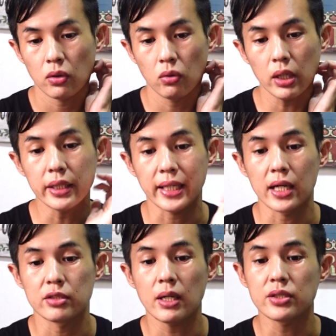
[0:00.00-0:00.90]
これに
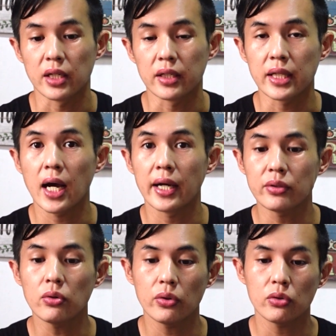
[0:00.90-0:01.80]
対しましてね、大
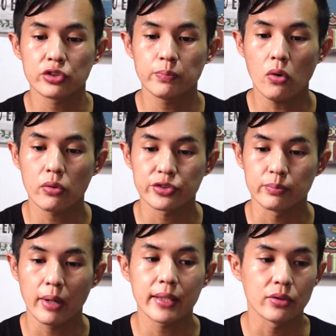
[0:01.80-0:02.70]
統領の
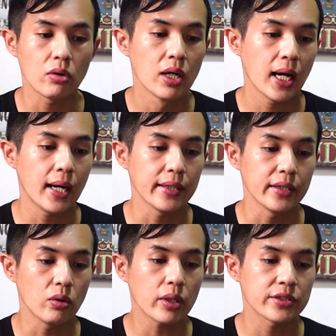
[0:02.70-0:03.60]
スポークスマンの
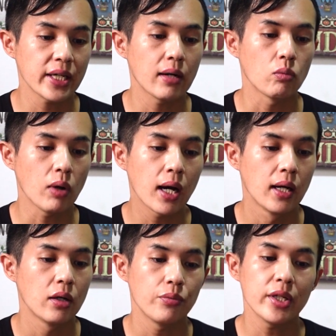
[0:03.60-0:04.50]
ハリー・ロケシャンは、
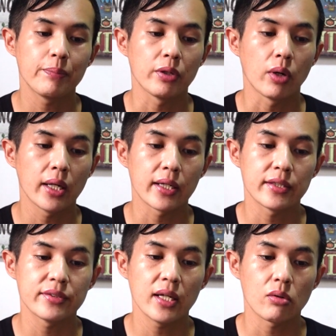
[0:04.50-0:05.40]
フィリピンはね、
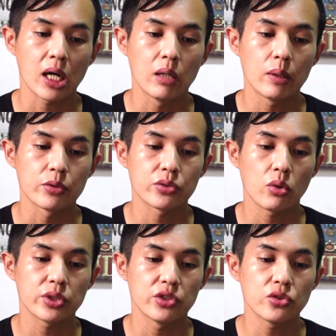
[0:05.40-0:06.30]
規制の緩和を
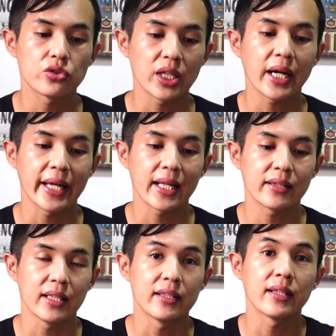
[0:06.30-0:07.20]
少しずつだがやっ
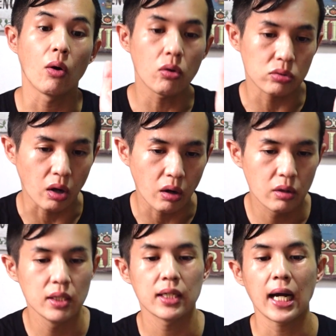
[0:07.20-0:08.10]
ていっておると。
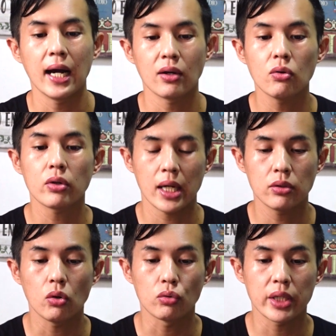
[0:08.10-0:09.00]
観光
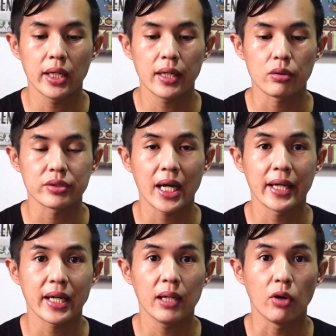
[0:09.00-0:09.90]
客の受け入れの
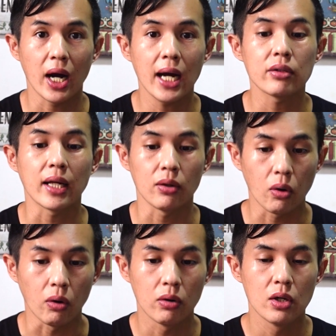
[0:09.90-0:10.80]
再開もあるだ
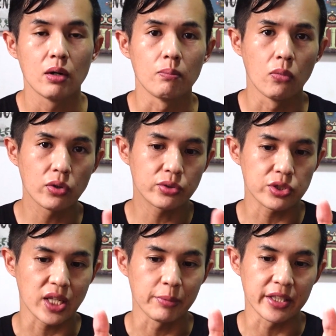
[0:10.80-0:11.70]
ろう。もう少
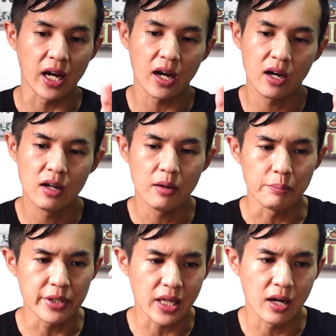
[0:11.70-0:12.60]
しだみんな。
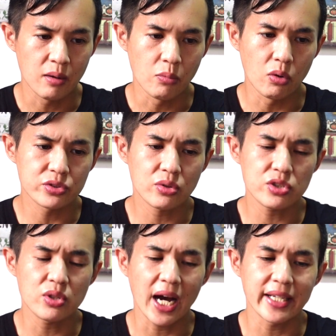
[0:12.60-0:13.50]
みんな、もう少
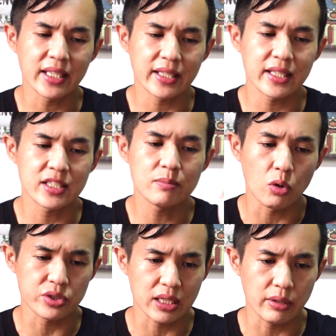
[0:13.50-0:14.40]
しの間だけ辛
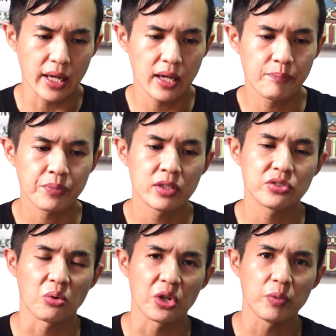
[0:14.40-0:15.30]
抱してくれ。
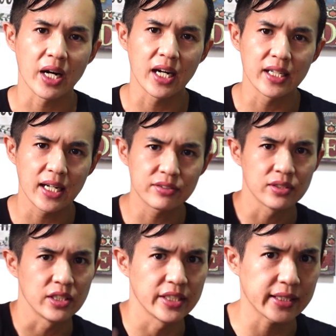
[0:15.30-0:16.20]
その日は必
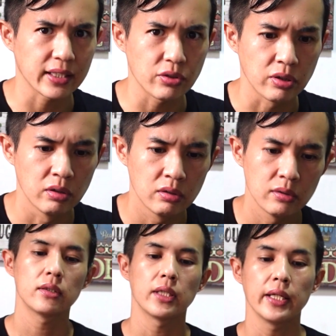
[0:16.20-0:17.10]
ずやってく
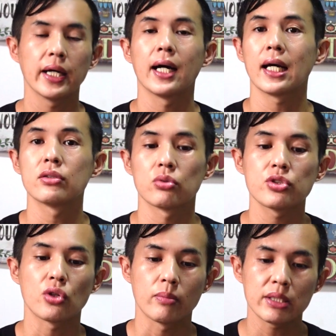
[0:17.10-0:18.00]
る。ってね、アナウンスを
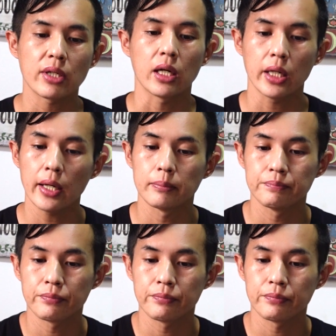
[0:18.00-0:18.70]
しておりますからね。